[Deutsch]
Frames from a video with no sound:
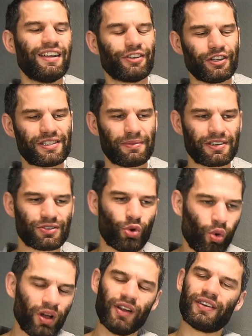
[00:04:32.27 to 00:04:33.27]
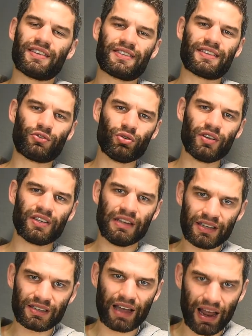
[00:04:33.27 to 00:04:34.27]
Trotzdem ist es so, dass sich natürlich
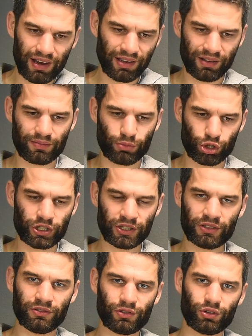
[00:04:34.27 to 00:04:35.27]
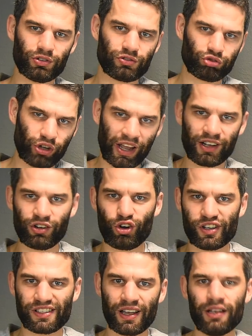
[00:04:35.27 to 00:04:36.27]
nicht alle Muscheln und
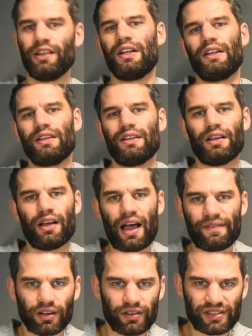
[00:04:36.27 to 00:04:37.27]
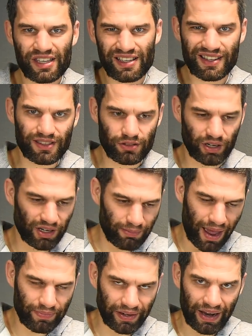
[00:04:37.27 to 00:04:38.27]
Schneckenhäuser einfach irgendwie zersetzen, sondern die
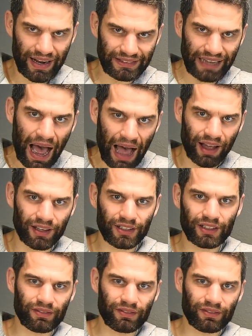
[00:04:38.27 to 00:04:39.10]
bleiben dann halt da,